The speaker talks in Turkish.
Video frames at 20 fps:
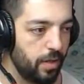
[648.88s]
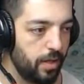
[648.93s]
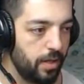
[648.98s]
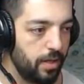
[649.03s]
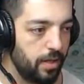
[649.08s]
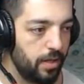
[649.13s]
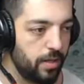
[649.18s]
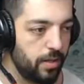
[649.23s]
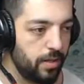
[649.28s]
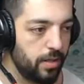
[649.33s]

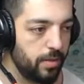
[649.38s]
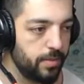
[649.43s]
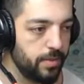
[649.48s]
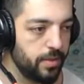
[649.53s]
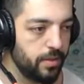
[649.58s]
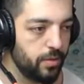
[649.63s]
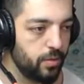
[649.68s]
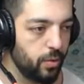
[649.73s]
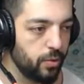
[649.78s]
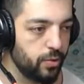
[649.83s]
Aha
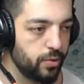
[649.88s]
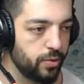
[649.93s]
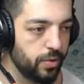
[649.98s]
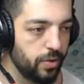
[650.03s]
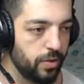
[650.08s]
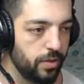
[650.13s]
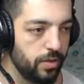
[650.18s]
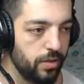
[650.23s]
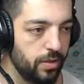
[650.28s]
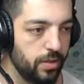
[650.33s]
biri
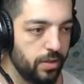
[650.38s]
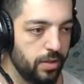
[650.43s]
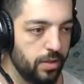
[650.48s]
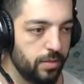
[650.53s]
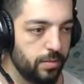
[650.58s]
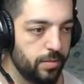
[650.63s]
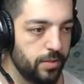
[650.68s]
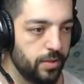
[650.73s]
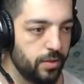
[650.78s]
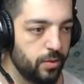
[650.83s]
koştu.
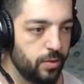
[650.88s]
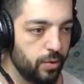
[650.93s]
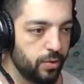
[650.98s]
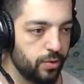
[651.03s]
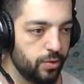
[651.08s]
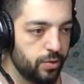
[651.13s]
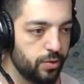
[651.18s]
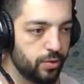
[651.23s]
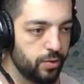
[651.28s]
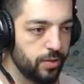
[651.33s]
Biri
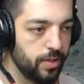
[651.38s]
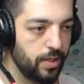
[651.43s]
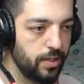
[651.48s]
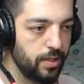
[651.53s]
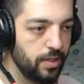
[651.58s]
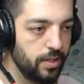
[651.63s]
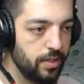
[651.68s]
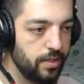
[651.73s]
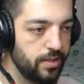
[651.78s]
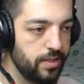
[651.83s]
koştu
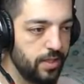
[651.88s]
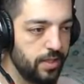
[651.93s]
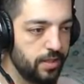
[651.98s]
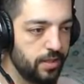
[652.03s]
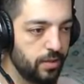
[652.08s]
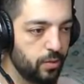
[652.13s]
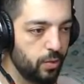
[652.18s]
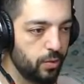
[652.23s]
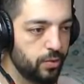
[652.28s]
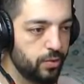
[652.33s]
şuradan.
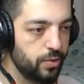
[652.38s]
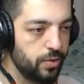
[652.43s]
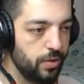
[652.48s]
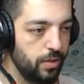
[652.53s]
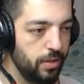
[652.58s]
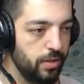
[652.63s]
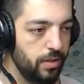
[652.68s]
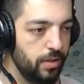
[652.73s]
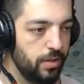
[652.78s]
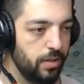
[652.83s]
Diğeri de
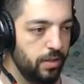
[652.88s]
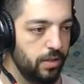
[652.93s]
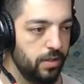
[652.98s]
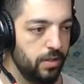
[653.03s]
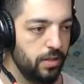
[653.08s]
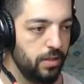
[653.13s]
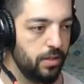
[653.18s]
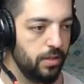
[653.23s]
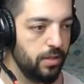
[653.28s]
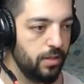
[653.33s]
koştu.
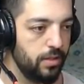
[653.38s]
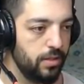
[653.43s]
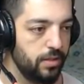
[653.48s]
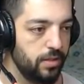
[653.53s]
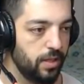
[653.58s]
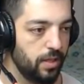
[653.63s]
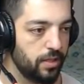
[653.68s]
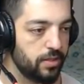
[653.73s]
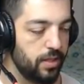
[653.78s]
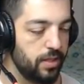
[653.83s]

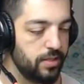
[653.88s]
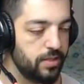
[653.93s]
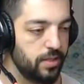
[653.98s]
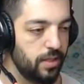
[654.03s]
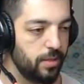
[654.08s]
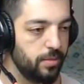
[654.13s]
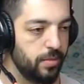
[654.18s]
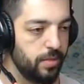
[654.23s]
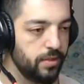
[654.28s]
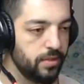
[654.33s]

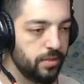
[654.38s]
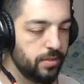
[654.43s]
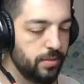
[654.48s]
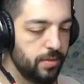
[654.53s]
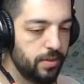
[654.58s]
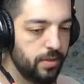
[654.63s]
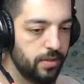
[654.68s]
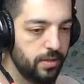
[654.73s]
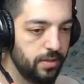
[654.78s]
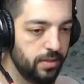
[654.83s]
Yaklaşsam mı
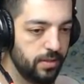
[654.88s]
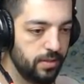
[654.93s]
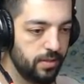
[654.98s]
acaba?